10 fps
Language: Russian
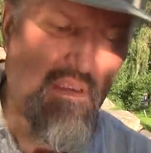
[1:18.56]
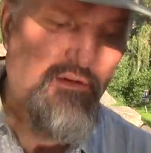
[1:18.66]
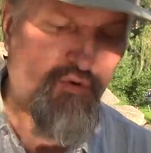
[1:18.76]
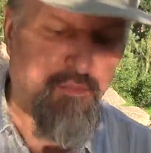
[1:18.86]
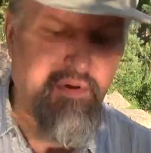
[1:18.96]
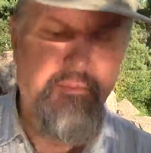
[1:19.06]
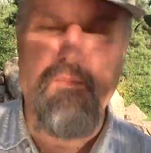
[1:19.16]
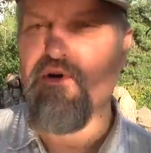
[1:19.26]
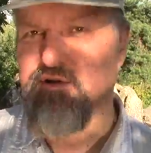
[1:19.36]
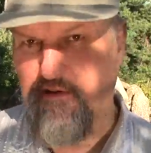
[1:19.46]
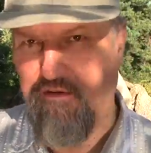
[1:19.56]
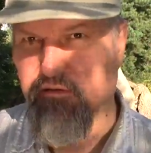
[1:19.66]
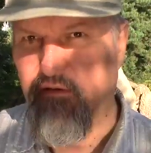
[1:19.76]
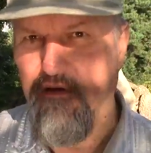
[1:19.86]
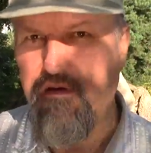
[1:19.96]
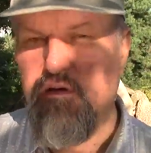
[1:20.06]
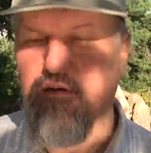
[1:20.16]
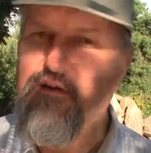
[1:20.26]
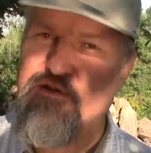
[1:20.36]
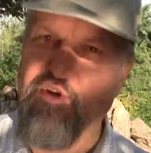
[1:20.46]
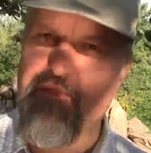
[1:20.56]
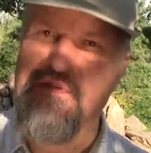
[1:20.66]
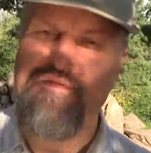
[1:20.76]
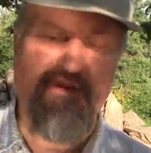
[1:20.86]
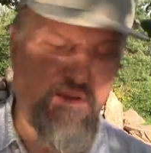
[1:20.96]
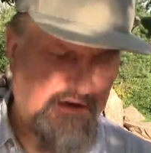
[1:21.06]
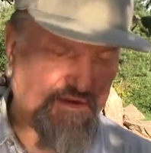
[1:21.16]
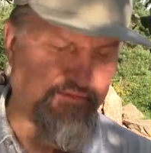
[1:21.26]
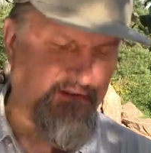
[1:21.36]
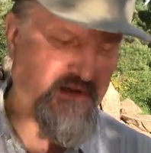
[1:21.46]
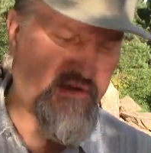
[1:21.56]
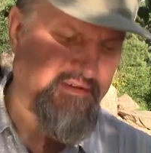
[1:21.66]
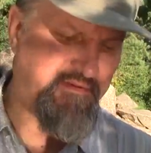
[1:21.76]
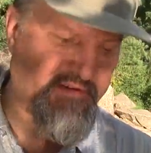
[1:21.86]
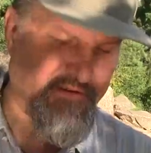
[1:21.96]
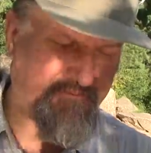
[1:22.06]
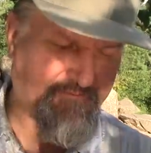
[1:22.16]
но был послан, чтобы свидетельствовать о свете.